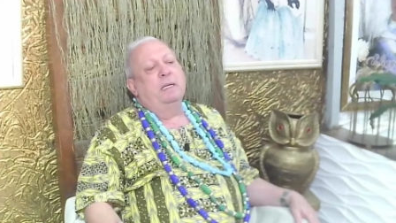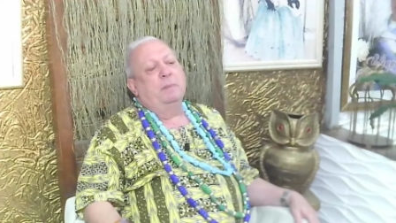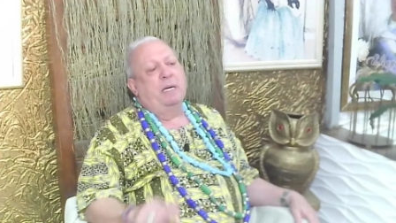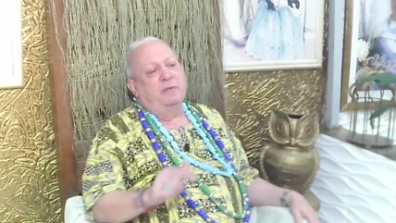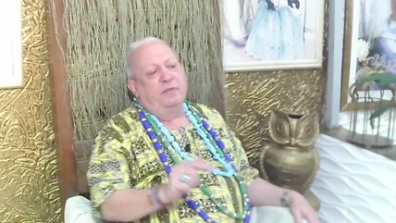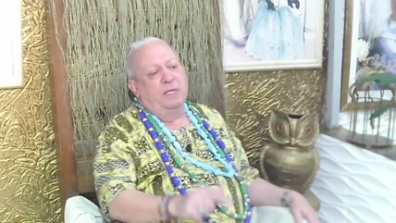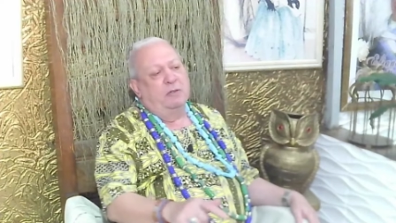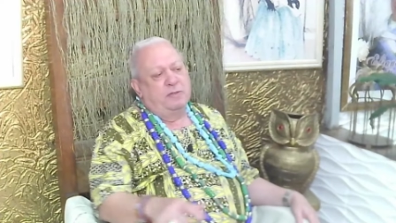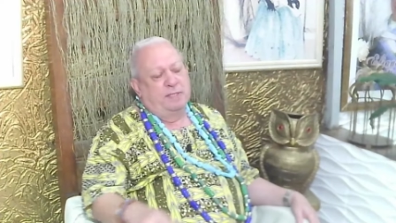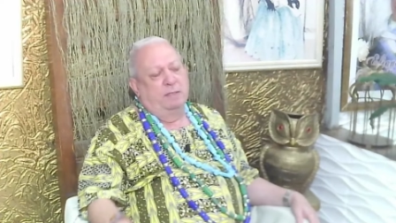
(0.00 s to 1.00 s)
vai enfiar
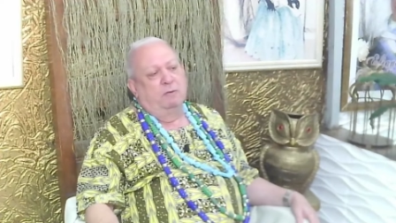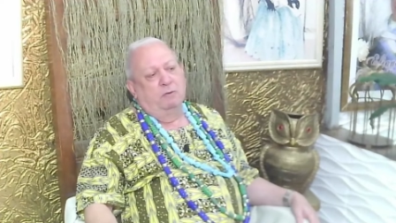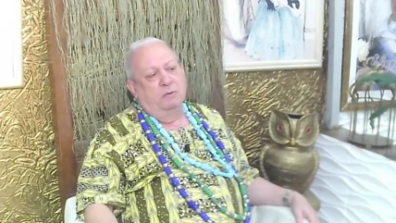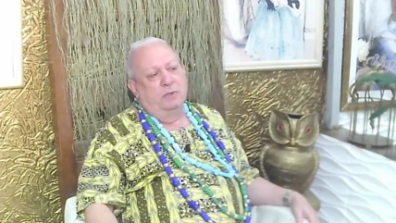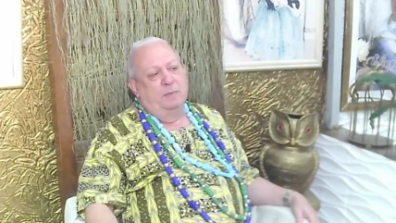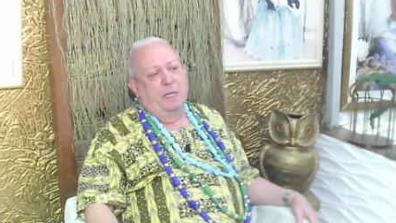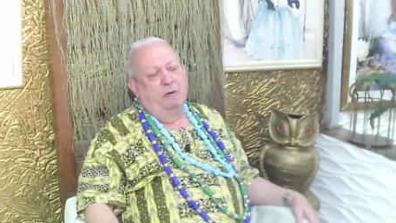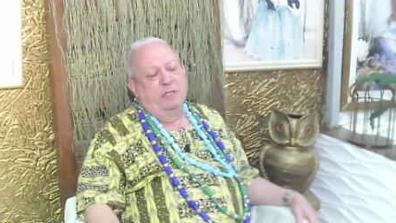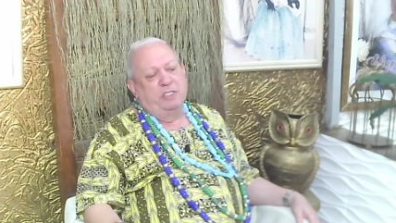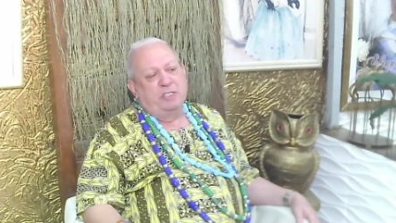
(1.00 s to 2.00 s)
o, o
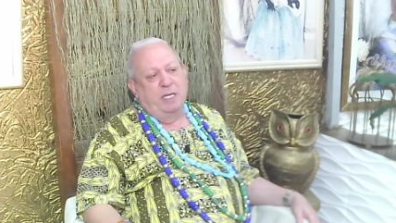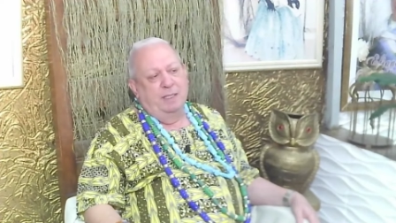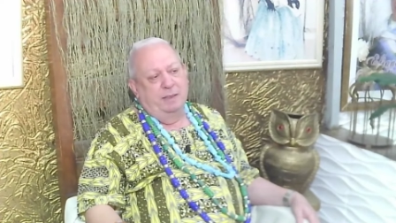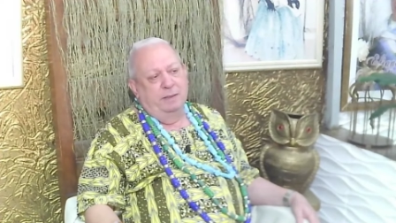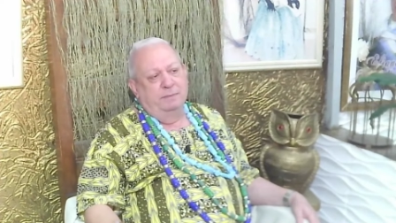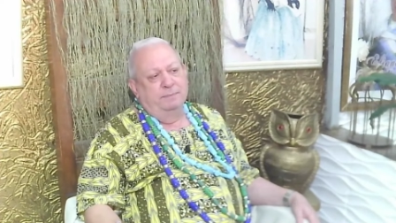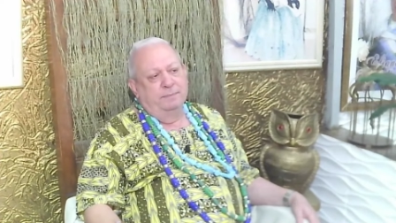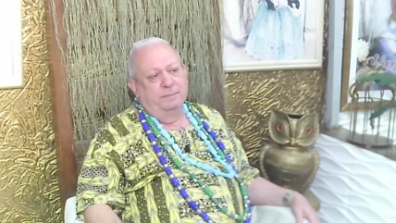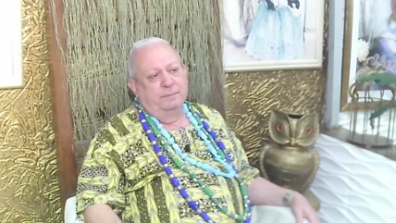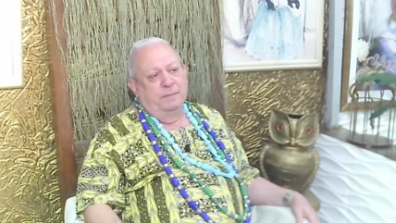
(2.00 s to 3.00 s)
Orixá ali,
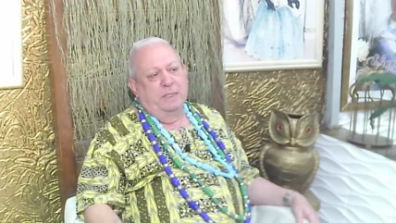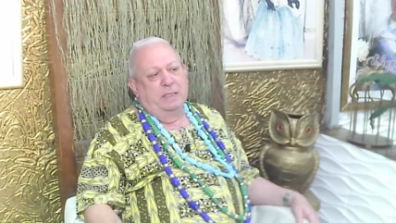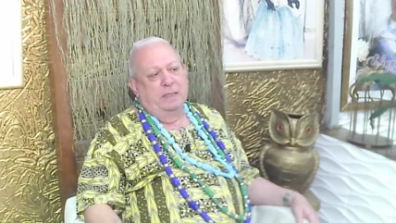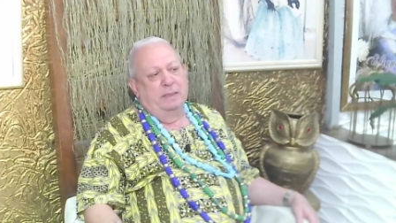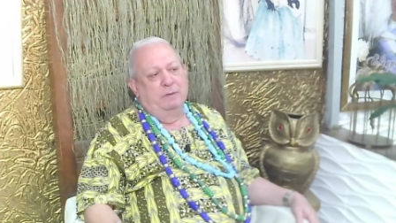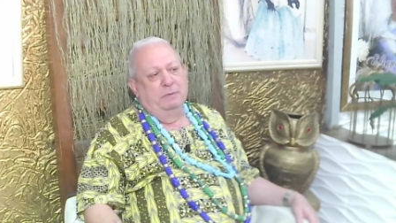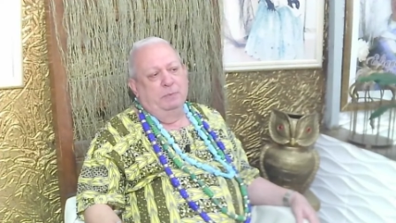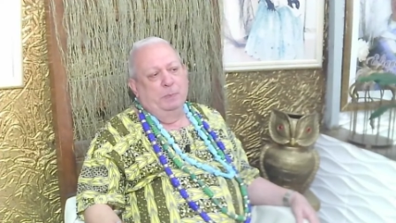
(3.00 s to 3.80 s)
entendeu?